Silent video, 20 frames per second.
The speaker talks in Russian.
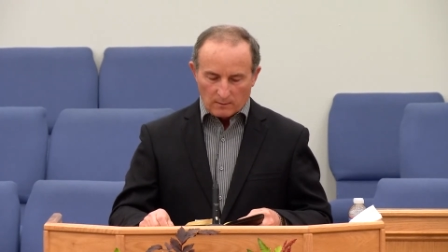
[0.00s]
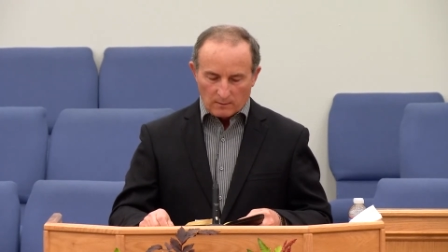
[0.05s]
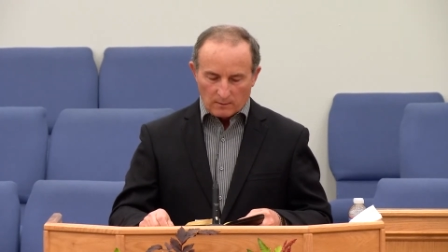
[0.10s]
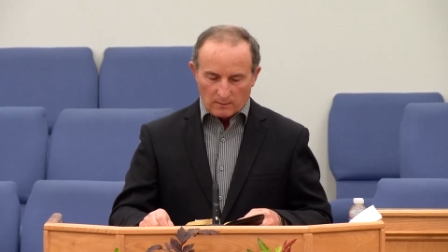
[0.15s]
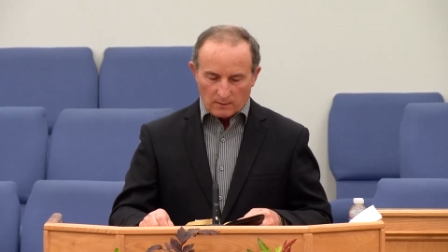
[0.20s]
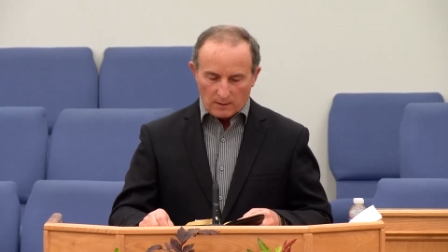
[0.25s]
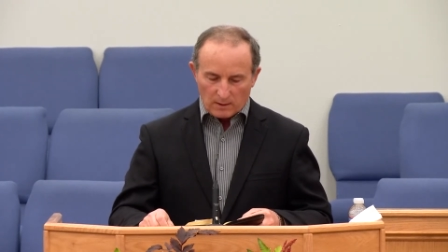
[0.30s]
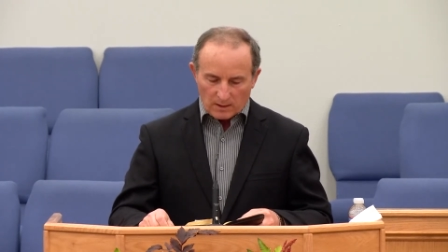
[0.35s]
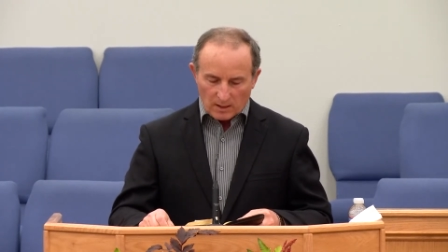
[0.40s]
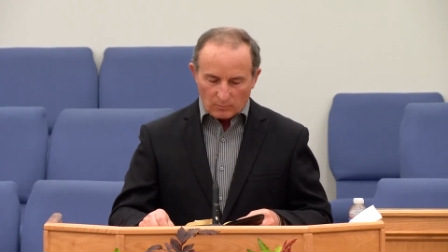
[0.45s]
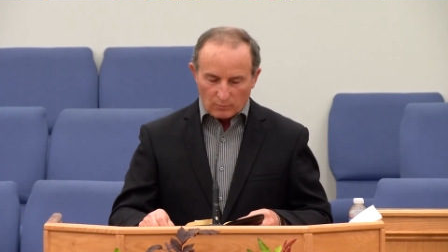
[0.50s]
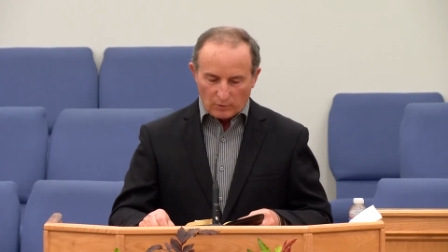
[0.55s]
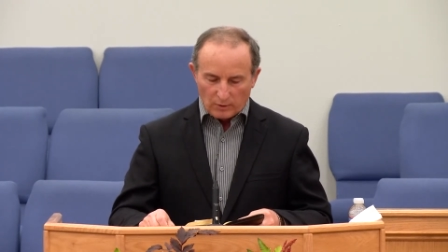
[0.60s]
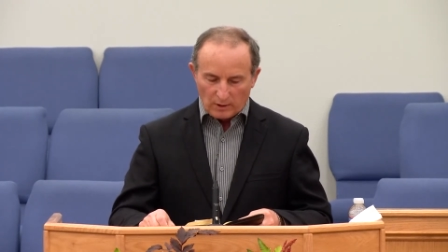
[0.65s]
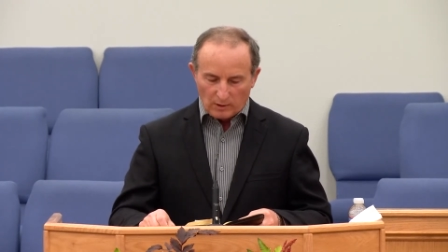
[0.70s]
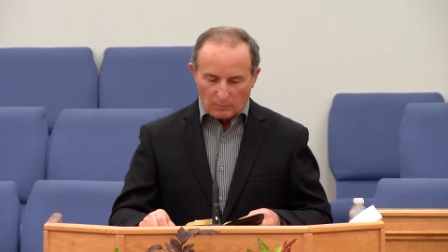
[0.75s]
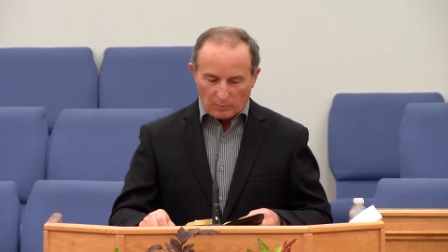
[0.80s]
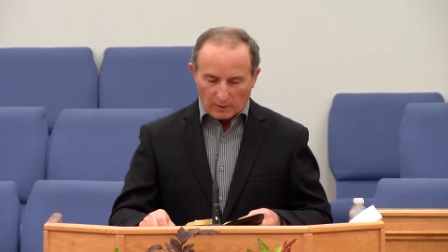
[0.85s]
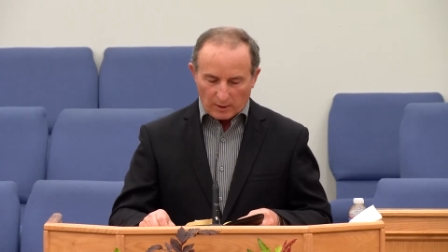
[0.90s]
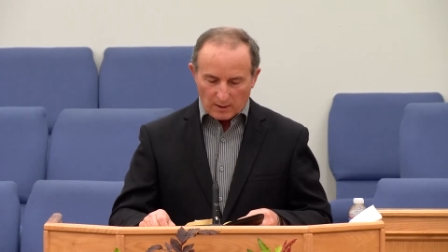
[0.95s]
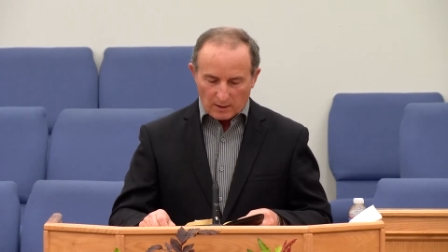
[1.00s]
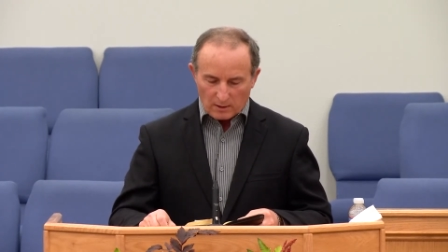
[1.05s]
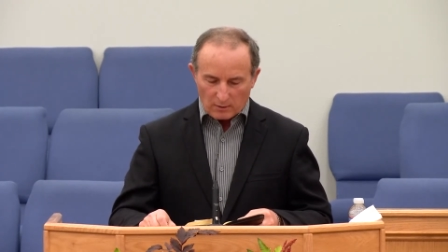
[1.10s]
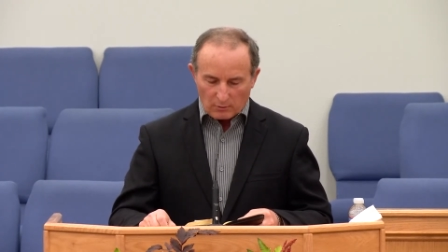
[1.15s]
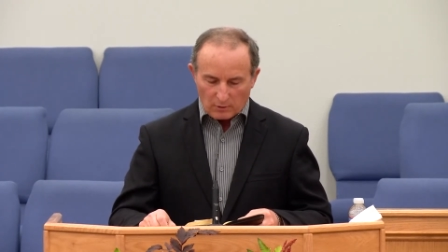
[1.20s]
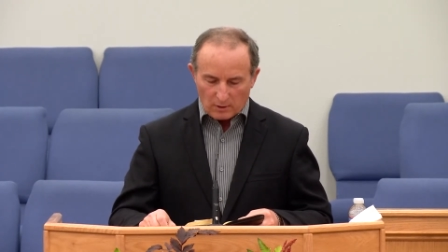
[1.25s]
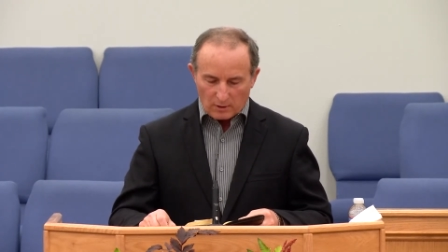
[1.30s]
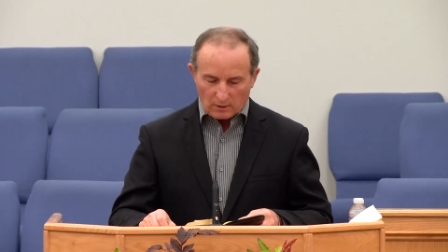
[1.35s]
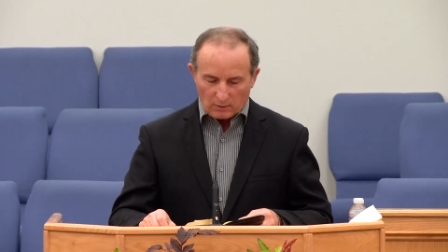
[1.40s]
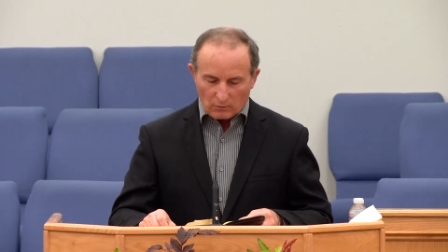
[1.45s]
И Самуил
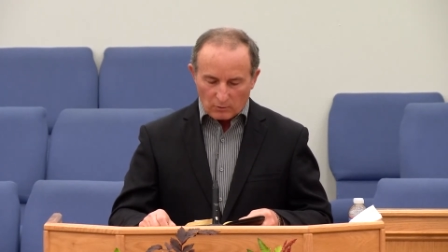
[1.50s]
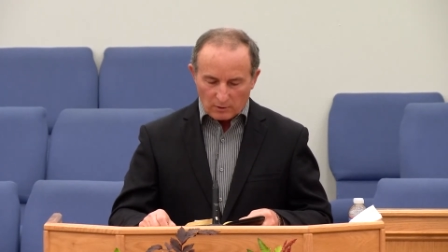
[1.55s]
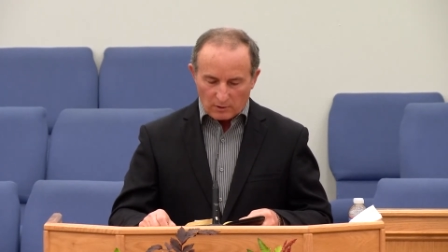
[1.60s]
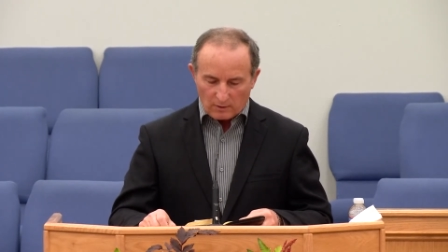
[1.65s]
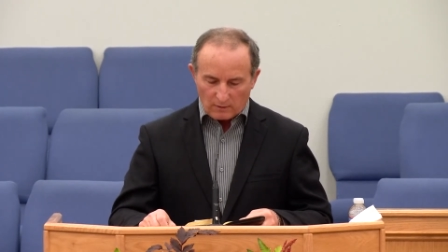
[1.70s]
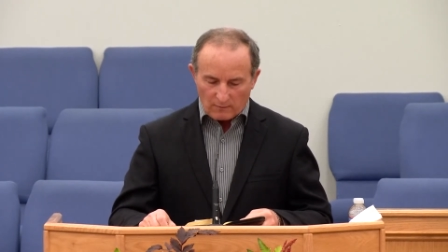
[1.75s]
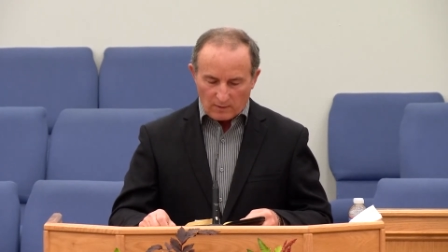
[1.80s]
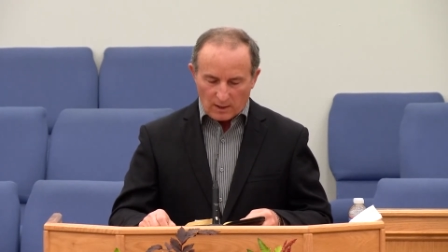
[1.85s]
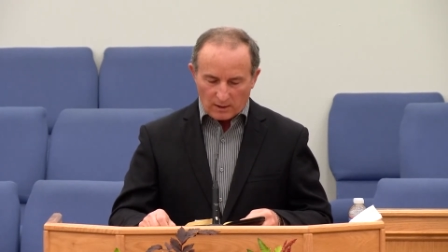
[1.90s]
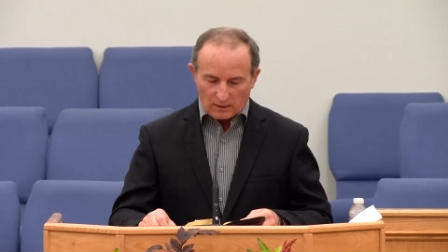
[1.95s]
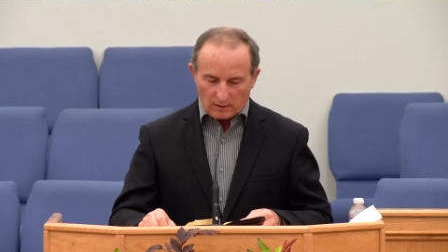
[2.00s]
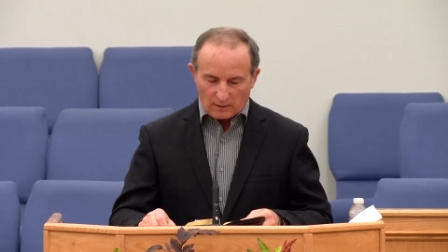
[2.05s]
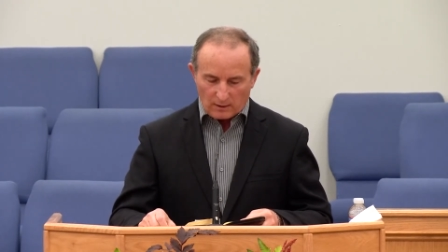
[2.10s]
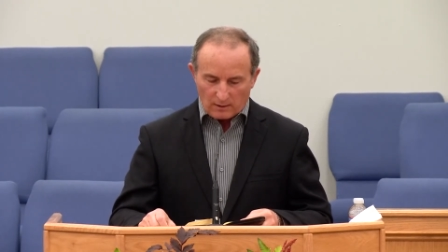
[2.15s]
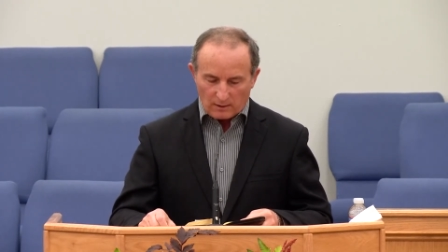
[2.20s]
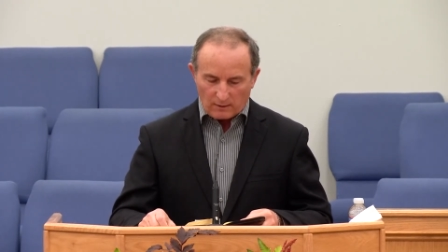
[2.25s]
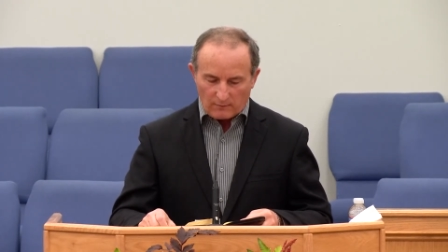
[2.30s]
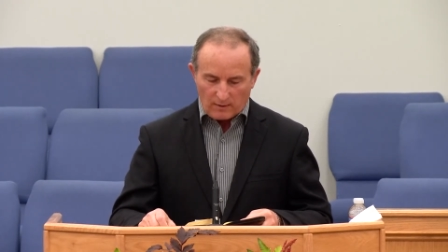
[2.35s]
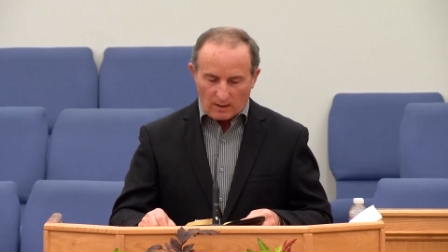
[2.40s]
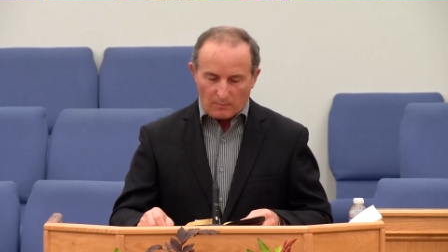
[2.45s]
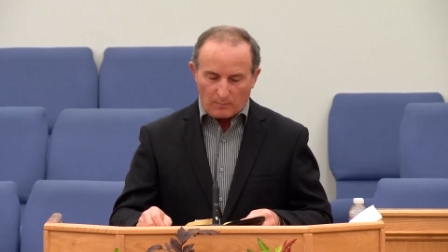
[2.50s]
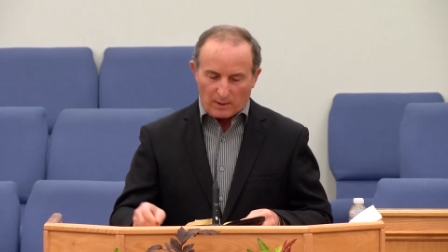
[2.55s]
произносит очень важные слова.